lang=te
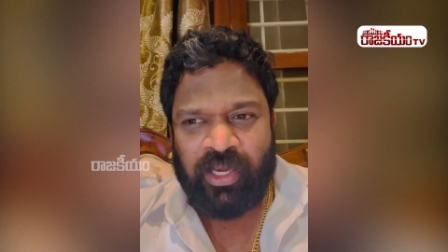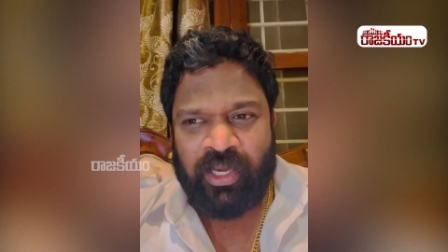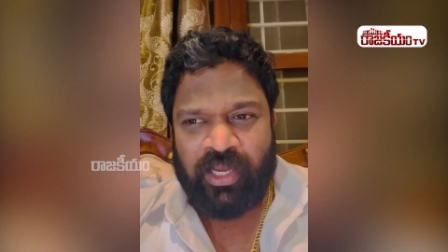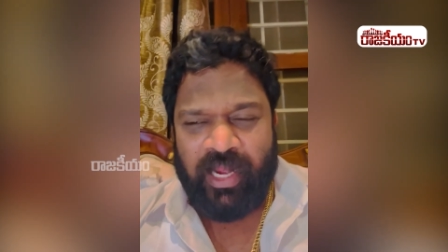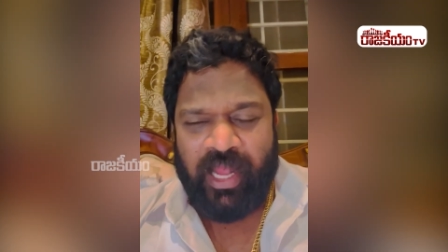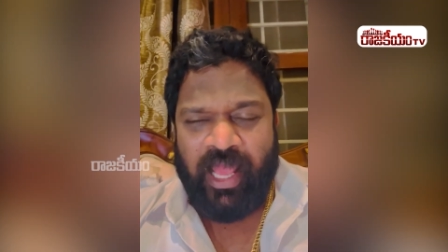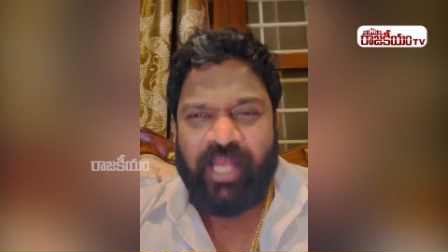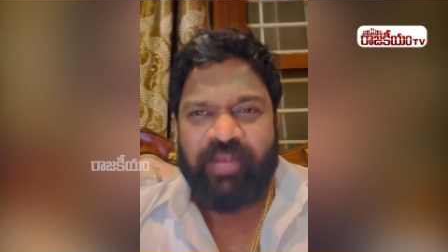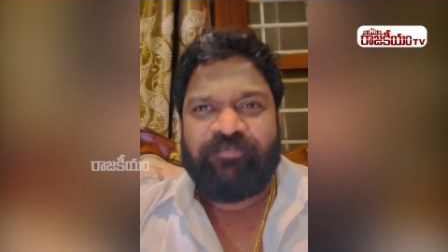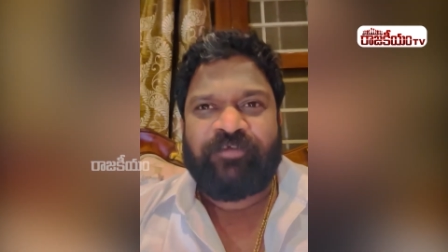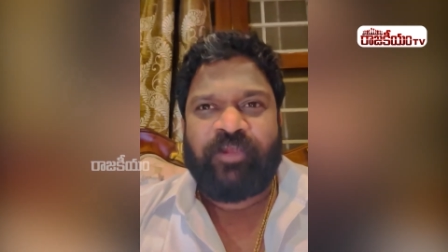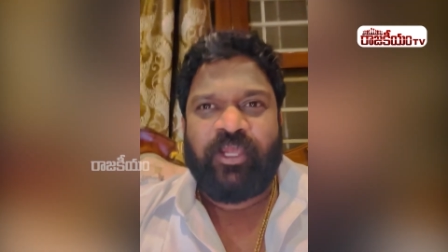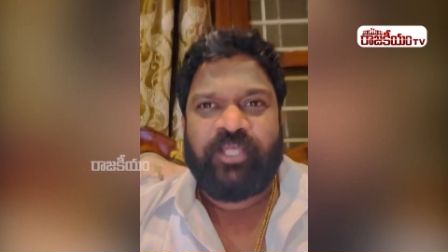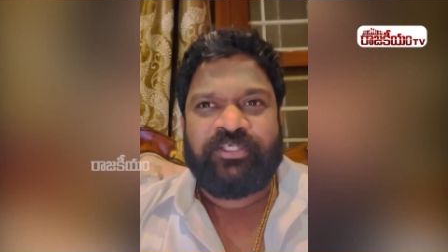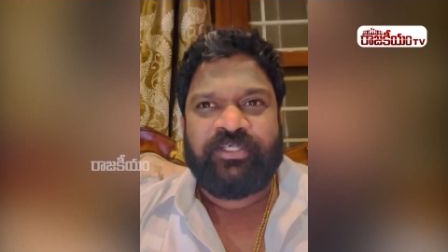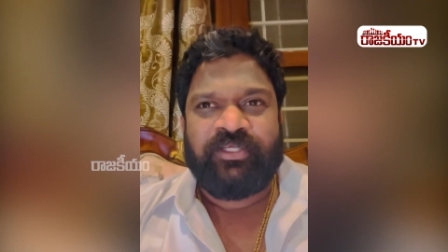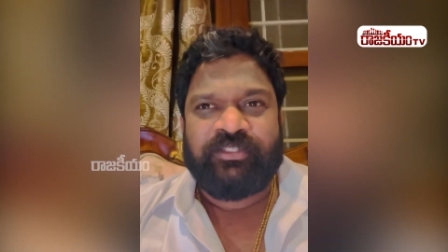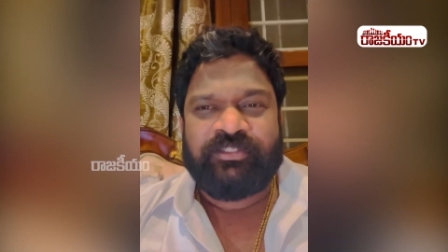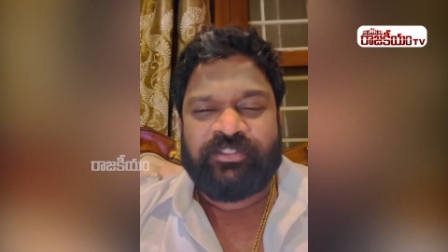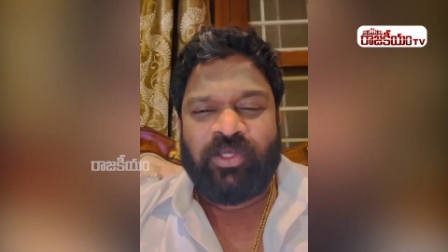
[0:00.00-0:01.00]

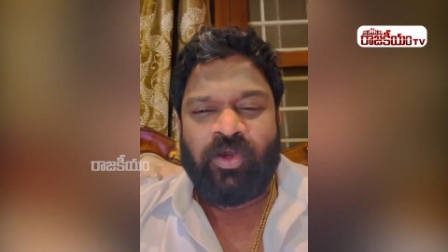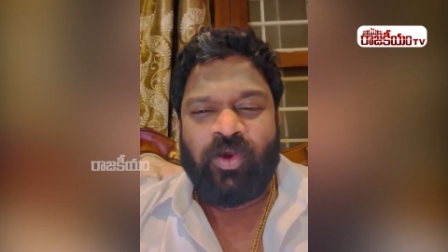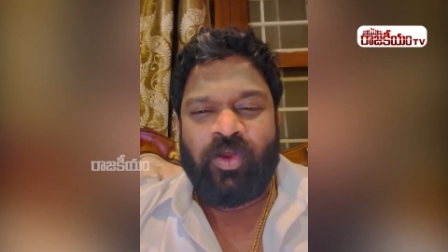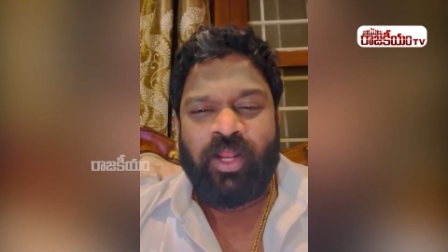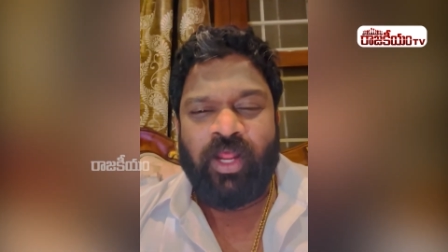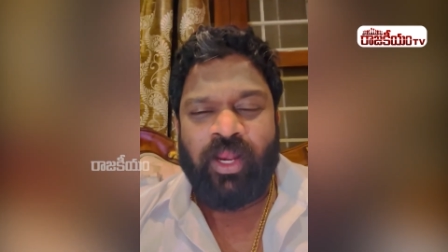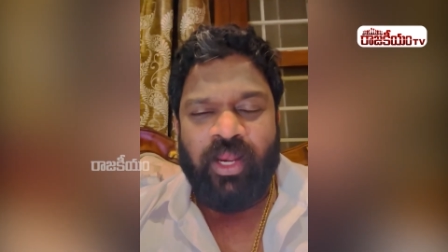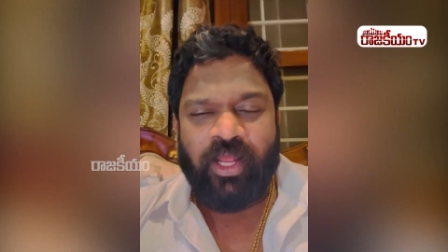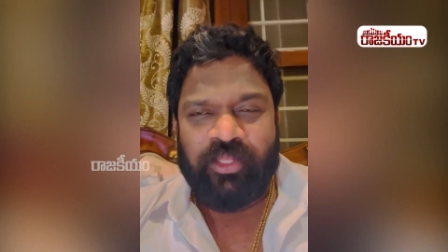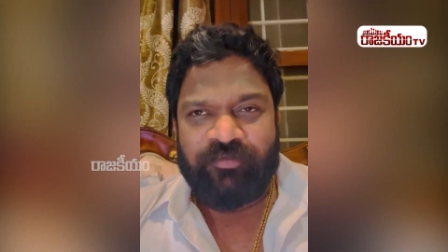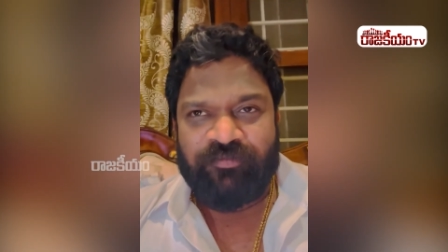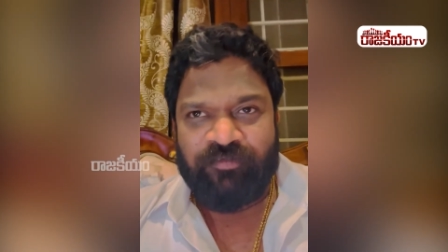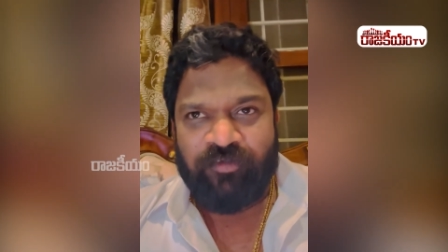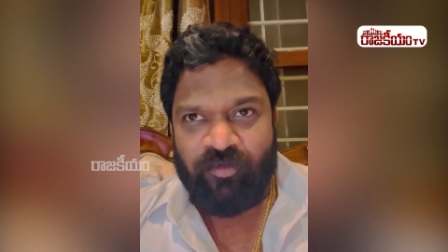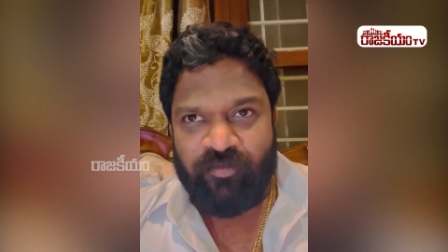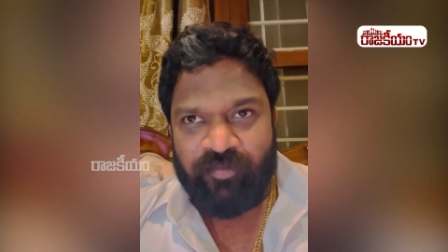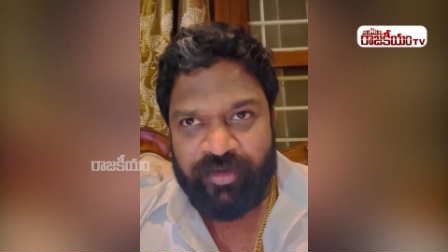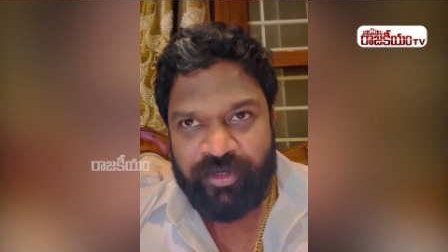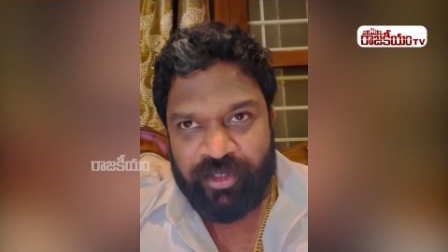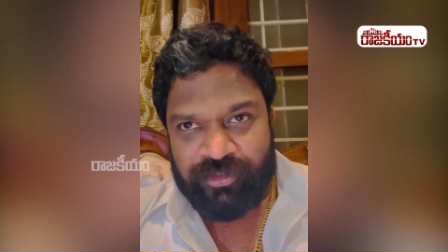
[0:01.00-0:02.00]
క్లారిఫికేషన్ ఇస్తామన్నా నాది
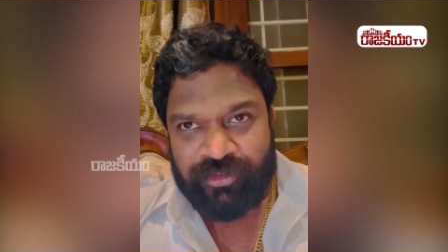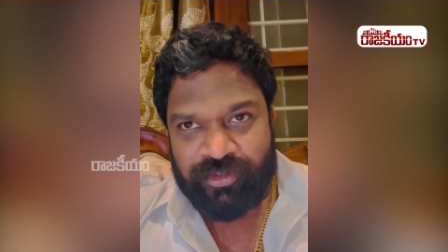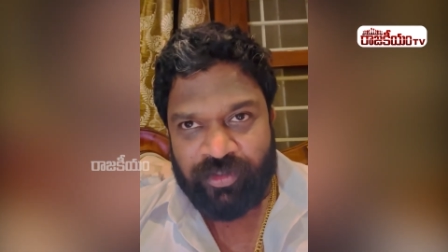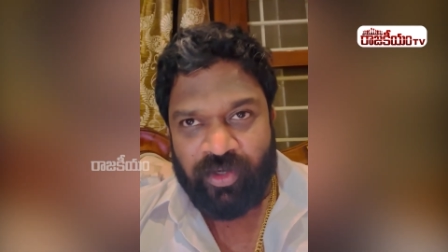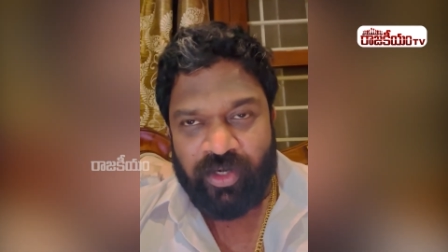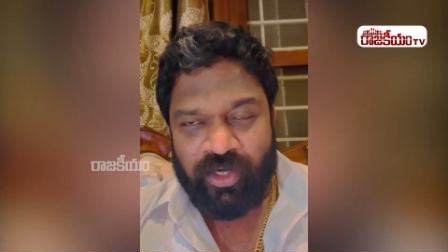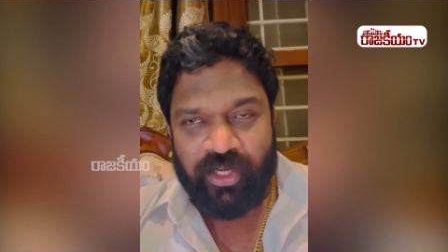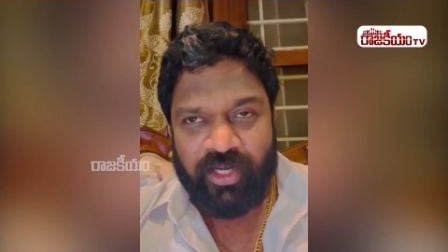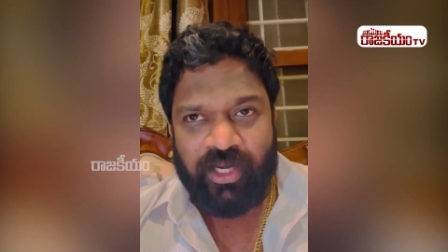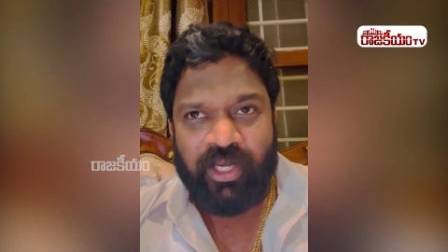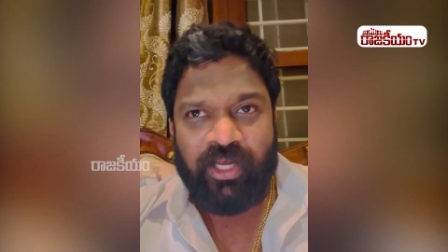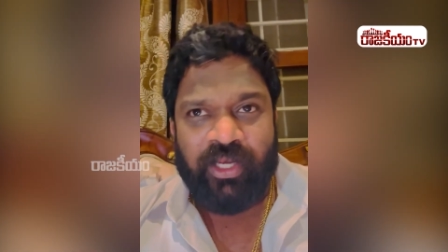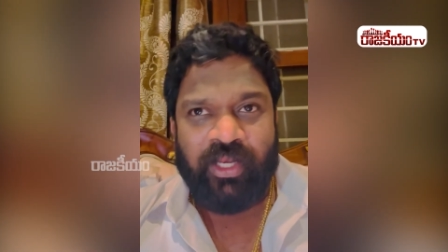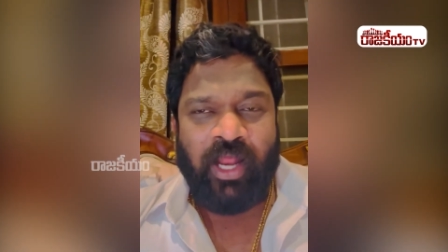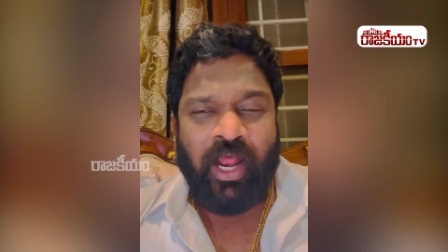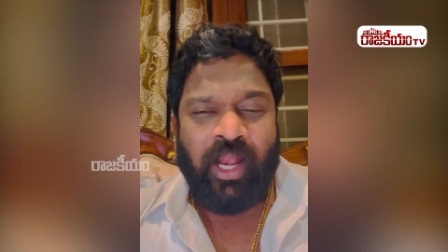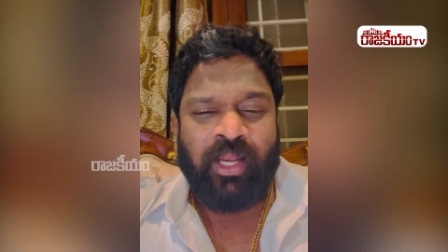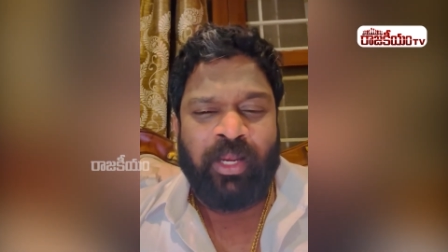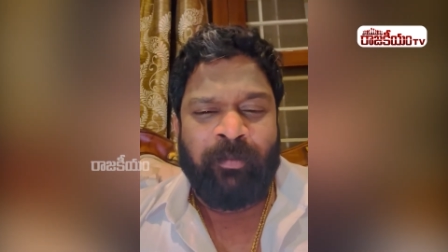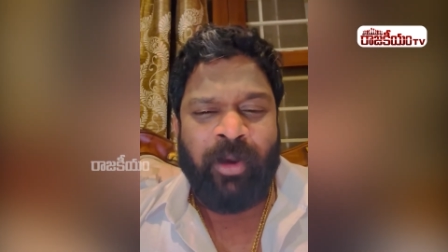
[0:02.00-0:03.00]
ఫుల్ వీడియో చూడండి నేను నిన్న
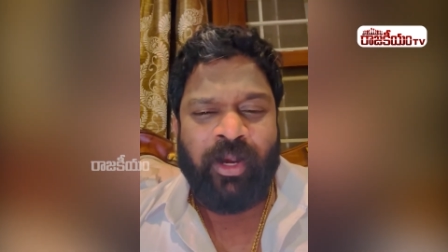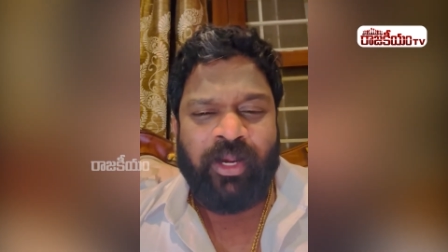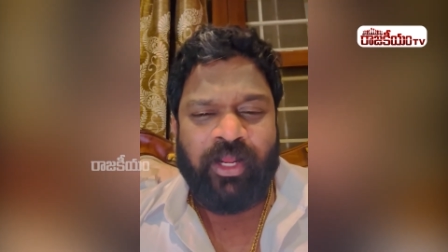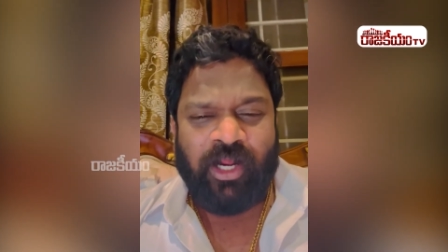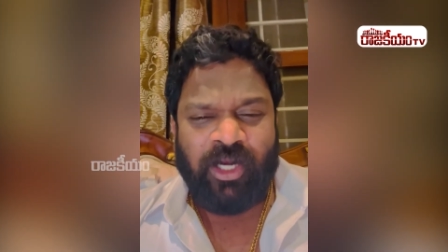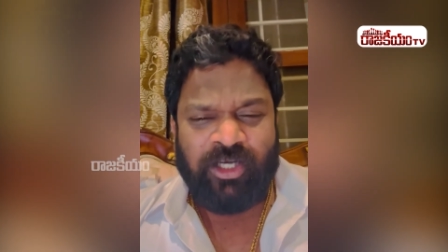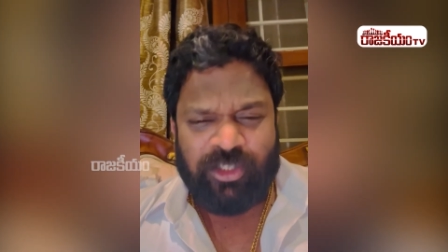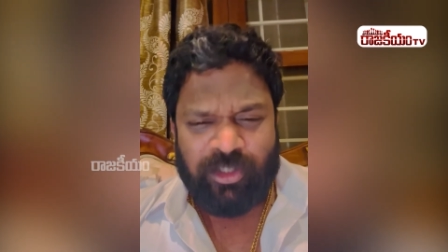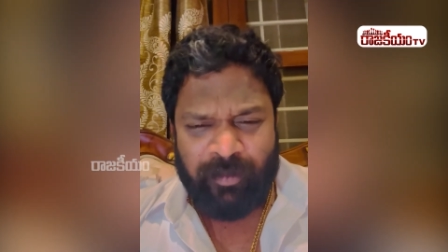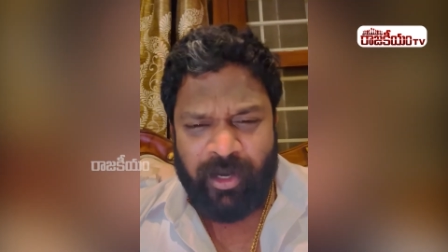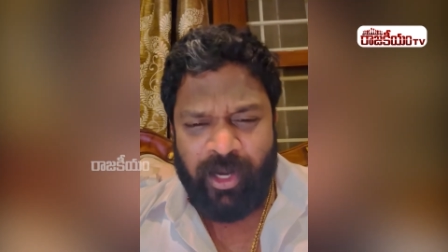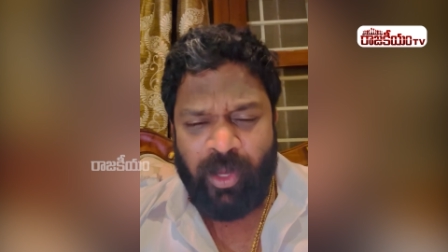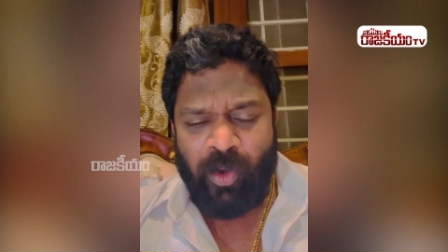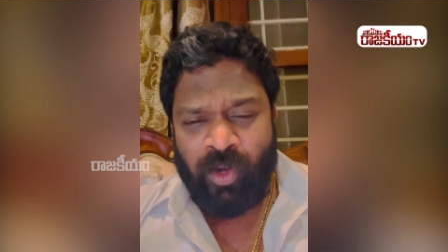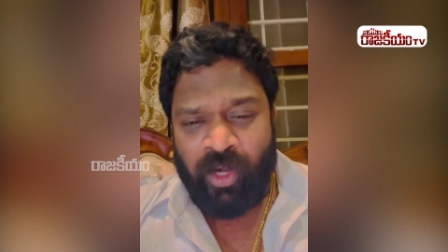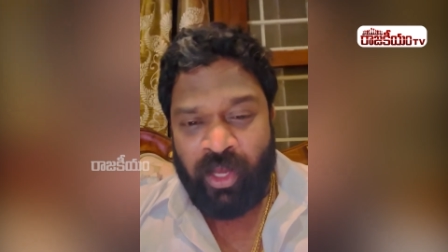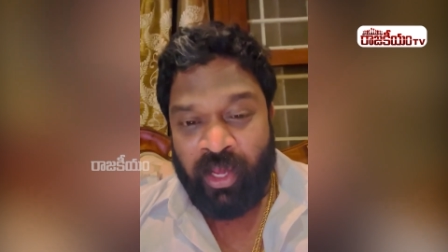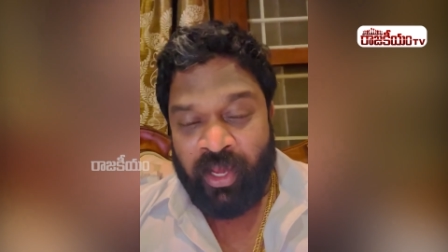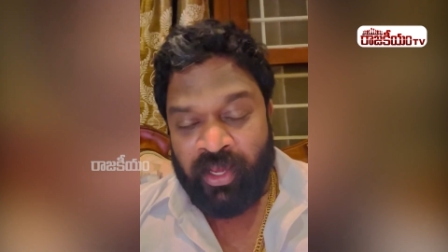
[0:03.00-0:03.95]
అన్నమాట కట్టుబడే ఉన్నా